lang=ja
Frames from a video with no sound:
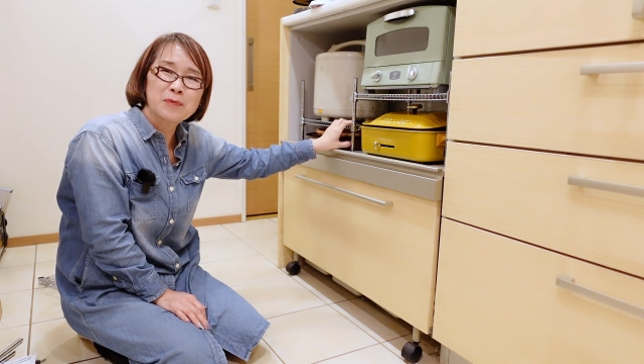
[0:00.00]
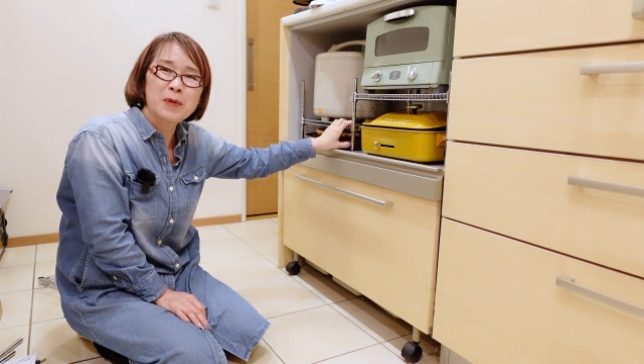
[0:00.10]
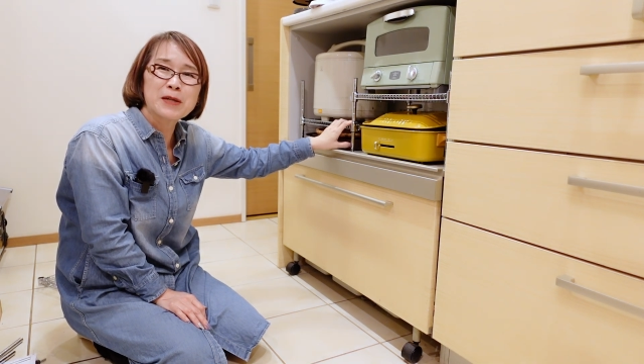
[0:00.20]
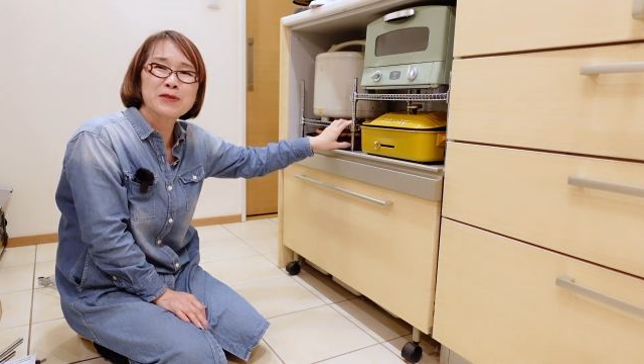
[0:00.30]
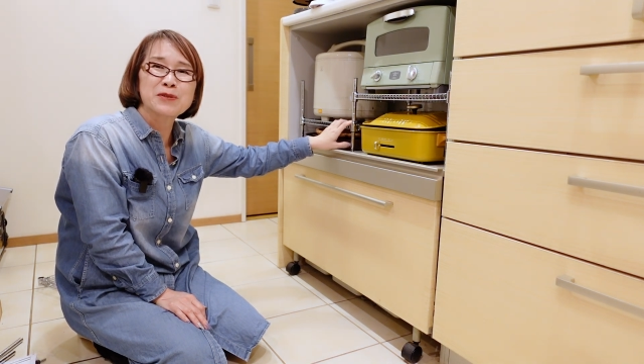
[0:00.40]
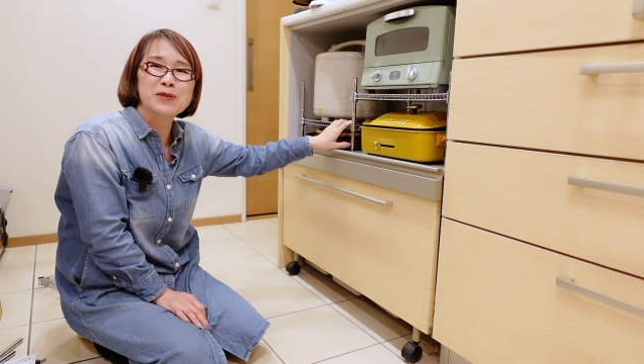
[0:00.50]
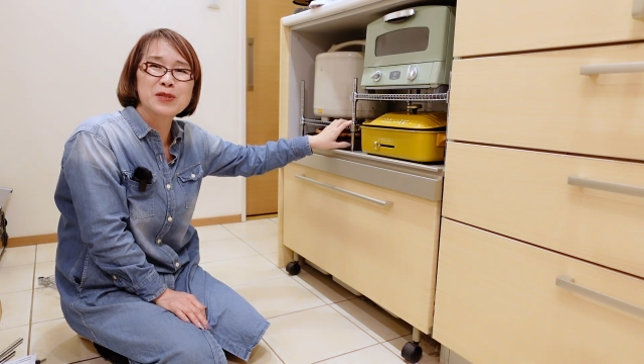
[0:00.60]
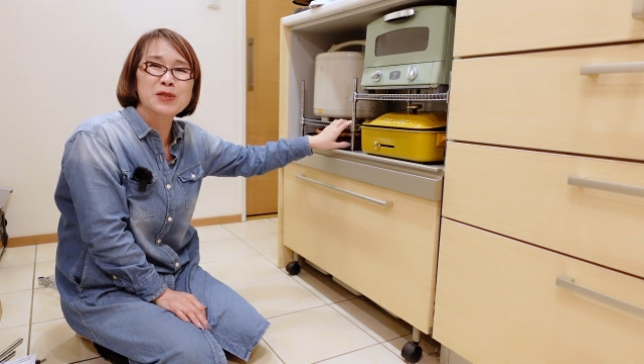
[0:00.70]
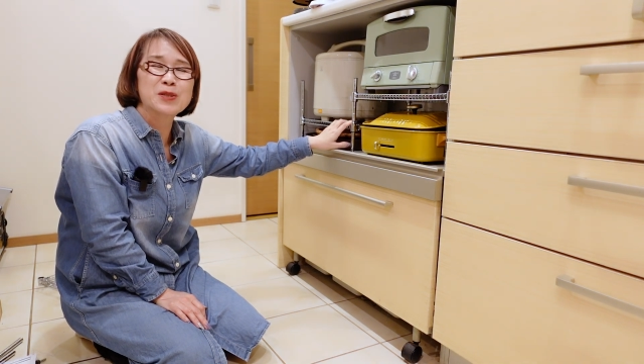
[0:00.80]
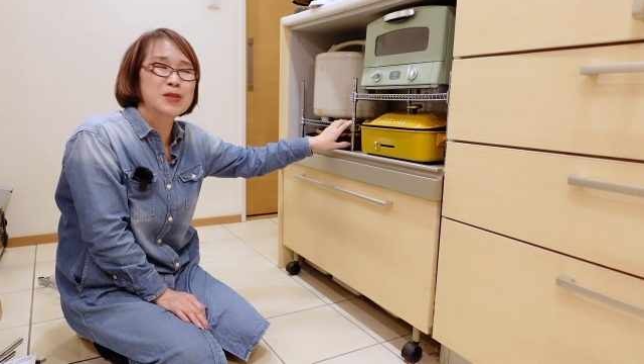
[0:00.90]
パーツを
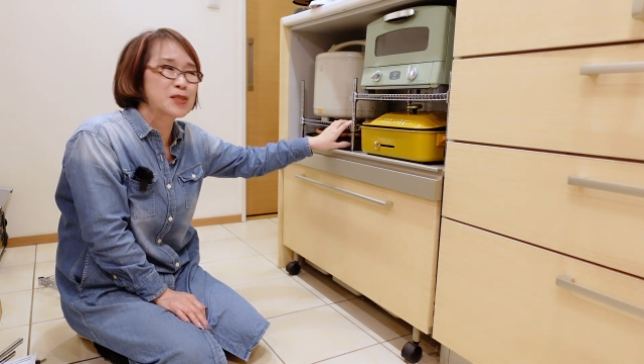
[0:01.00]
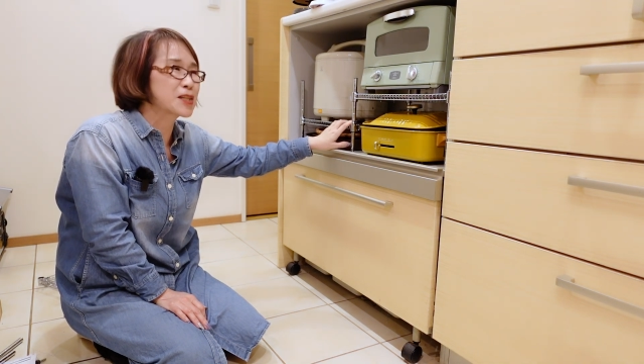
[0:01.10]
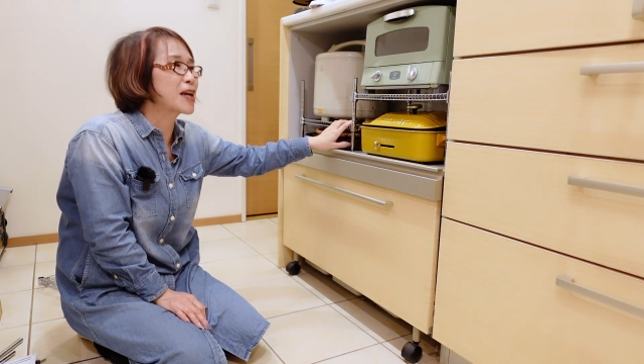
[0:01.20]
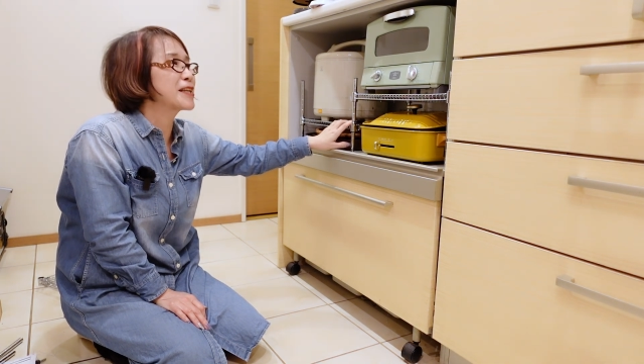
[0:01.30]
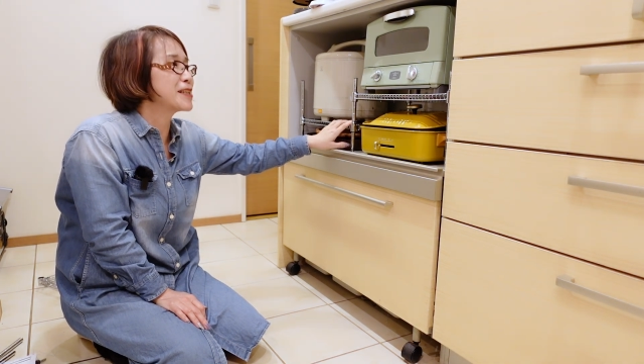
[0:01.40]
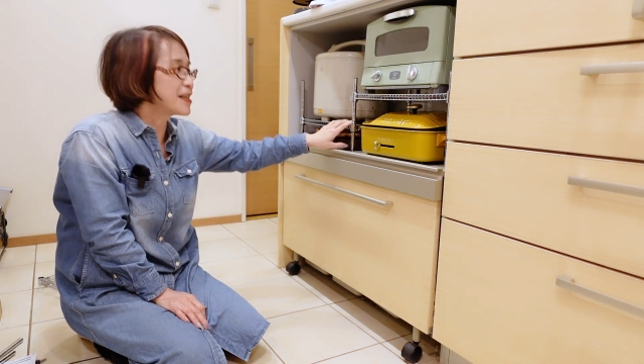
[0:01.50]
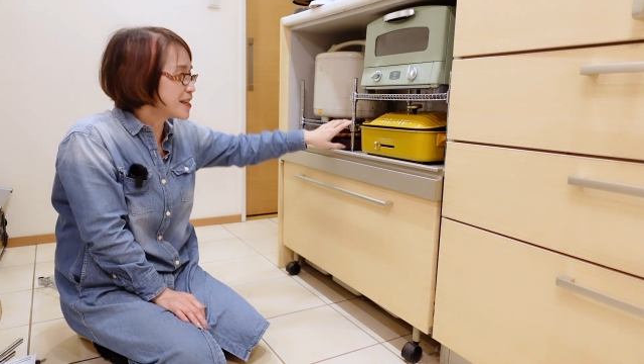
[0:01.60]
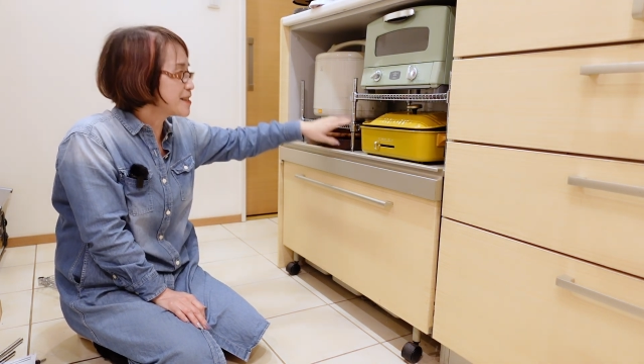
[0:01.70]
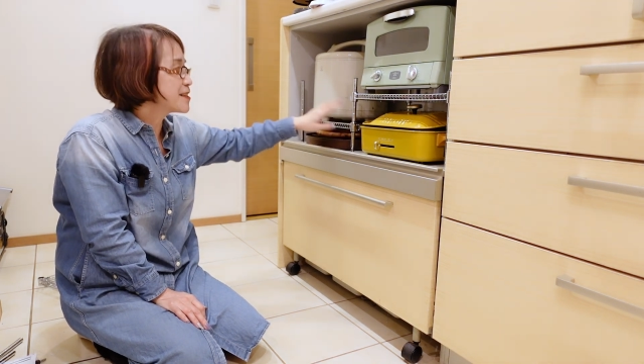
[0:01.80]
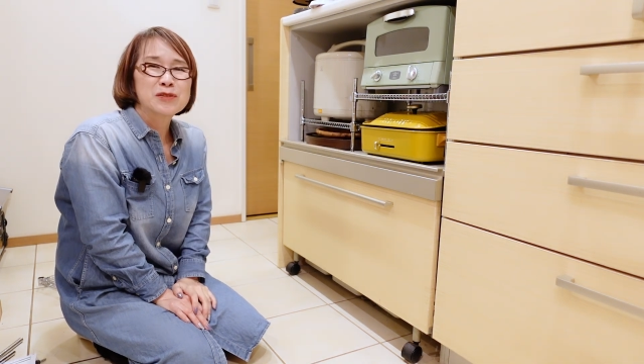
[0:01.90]
つく使って
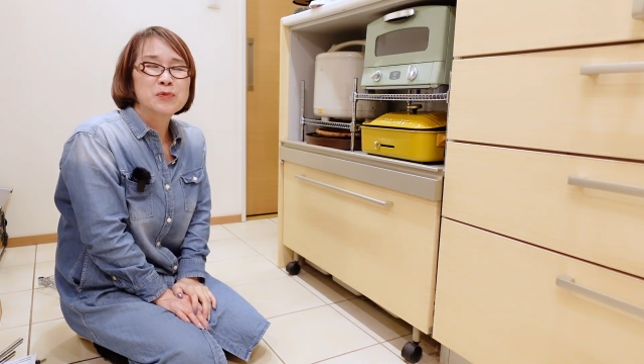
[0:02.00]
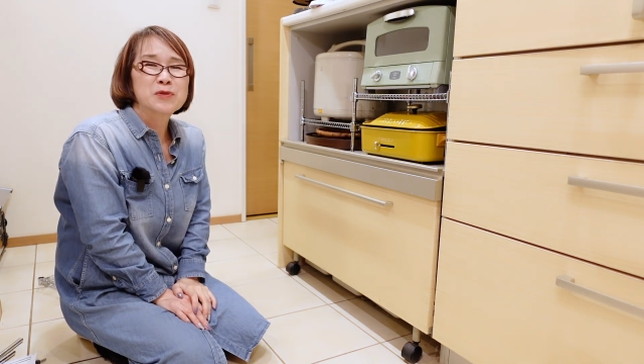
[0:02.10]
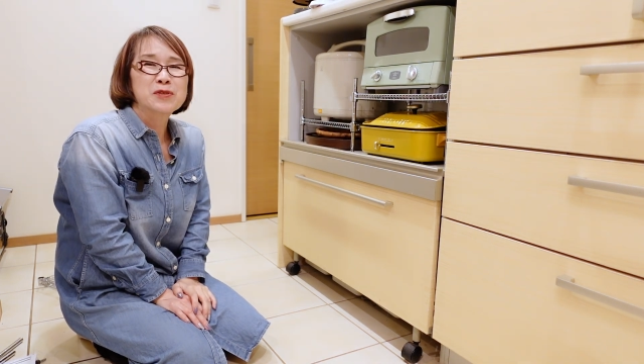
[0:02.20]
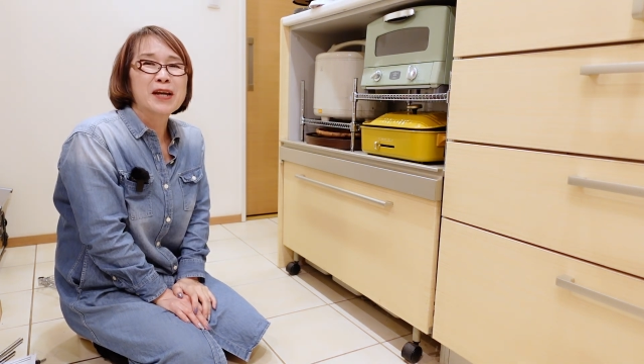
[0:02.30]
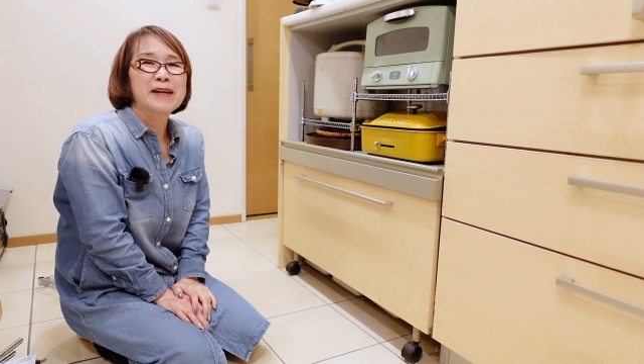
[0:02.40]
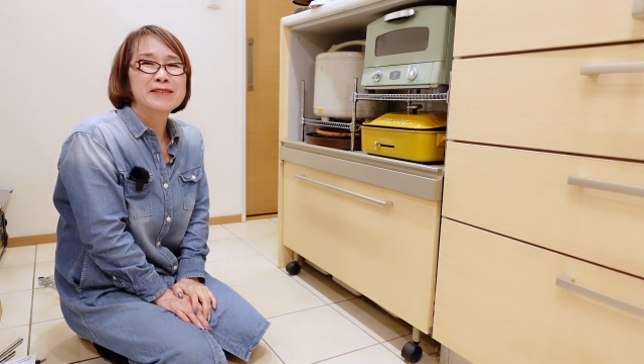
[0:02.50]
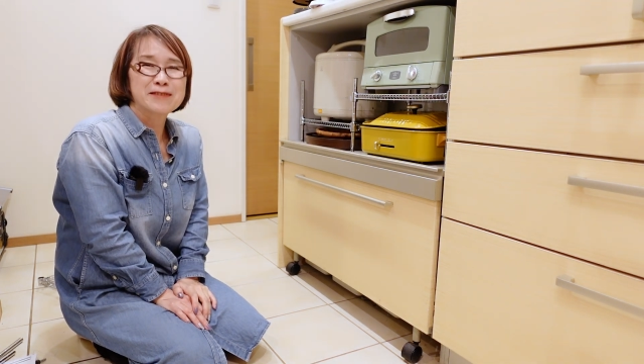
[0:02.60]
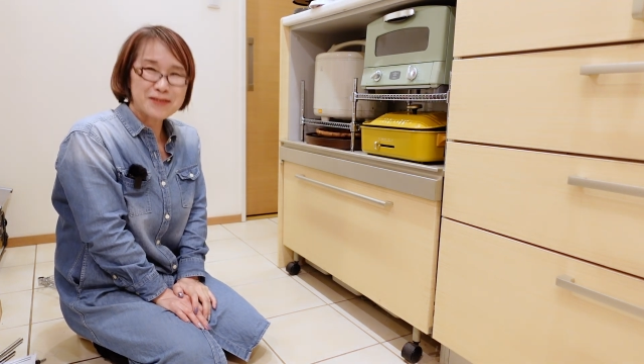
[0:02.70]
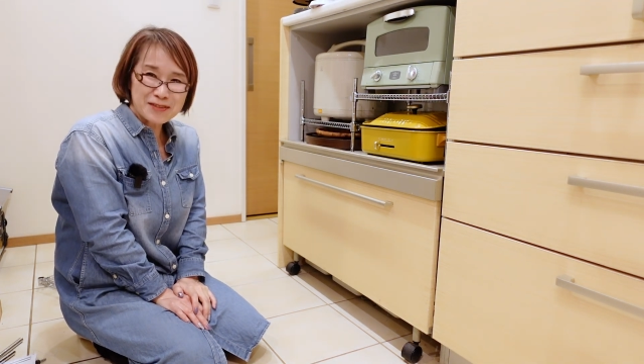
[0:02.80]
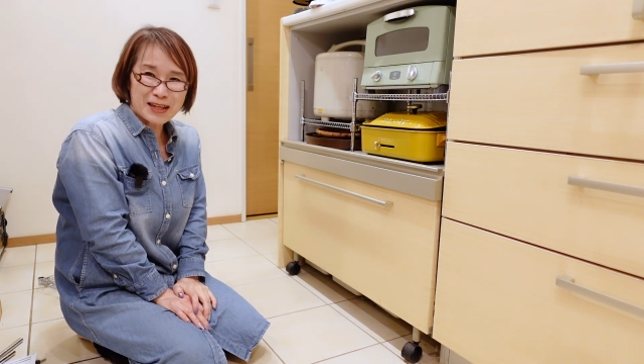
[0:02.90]
自分
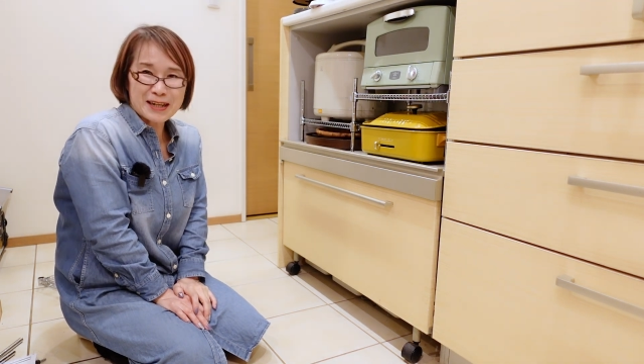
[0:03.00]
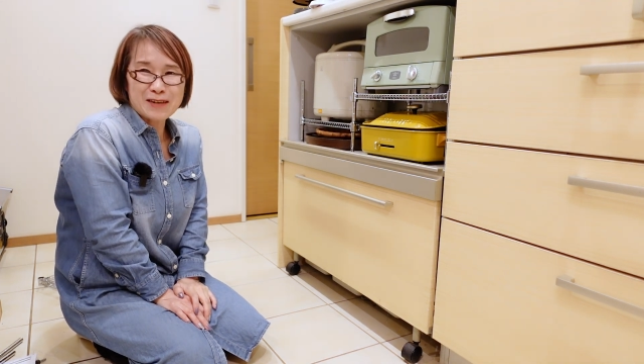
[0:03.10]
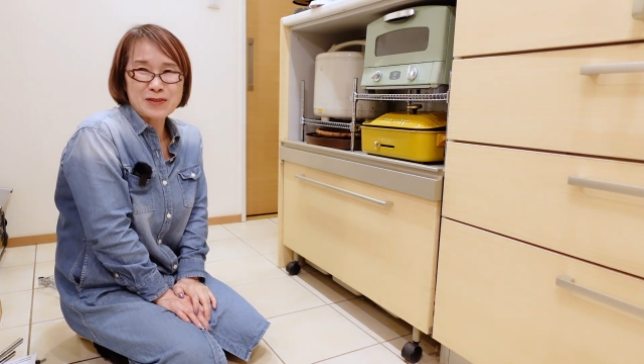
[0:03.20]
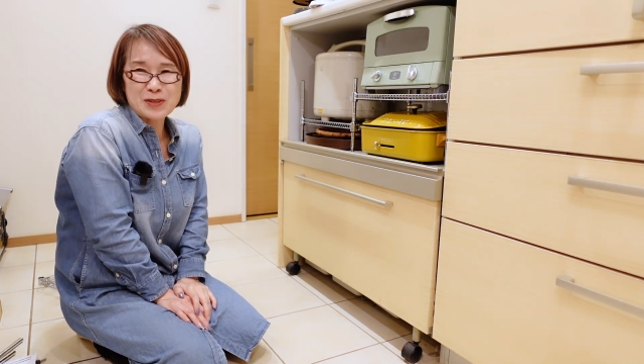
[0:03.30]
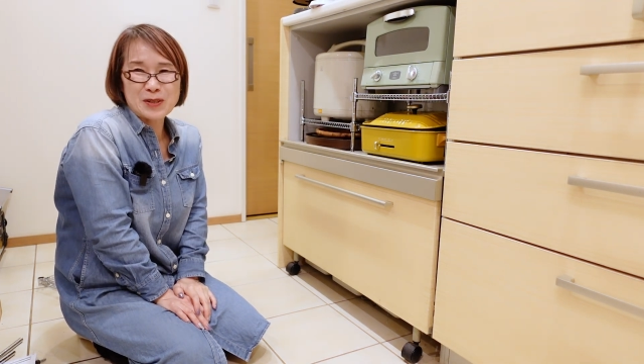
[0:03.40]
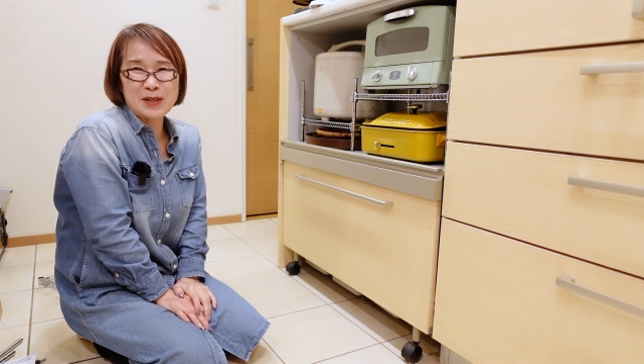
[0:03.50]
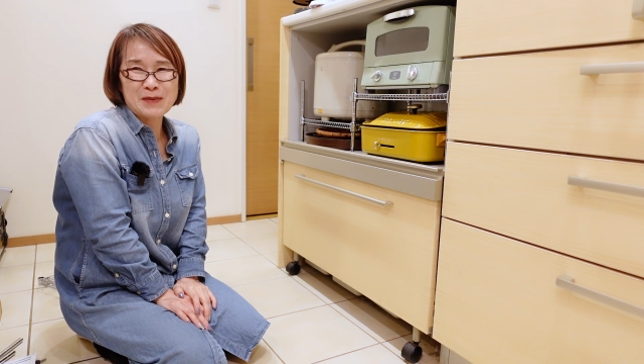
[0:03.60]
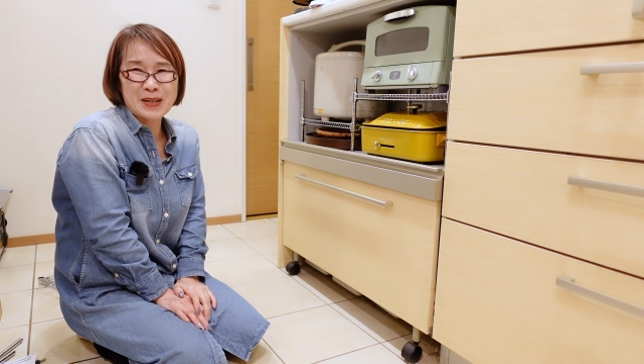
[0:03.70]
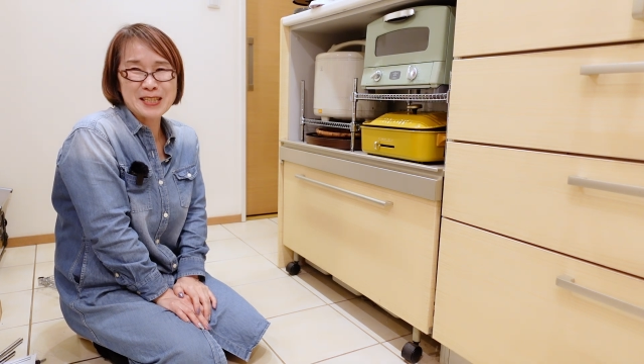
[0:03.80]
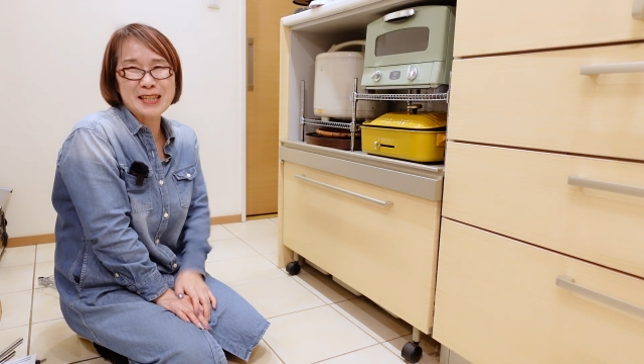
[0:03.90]
サイズの棚を作り
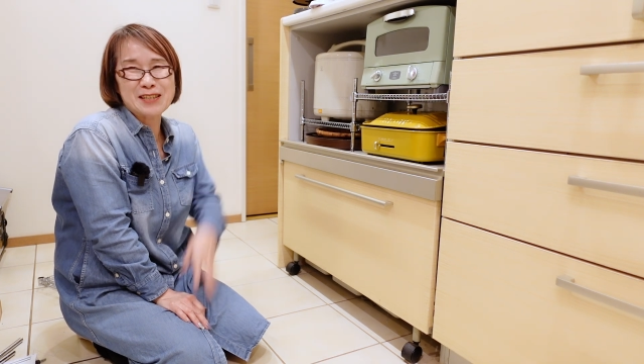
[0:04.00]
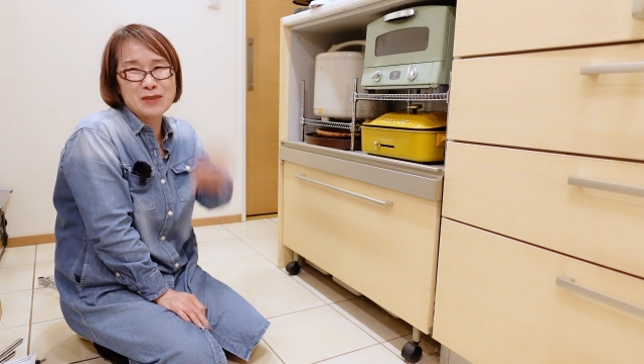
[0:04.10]
ましたっ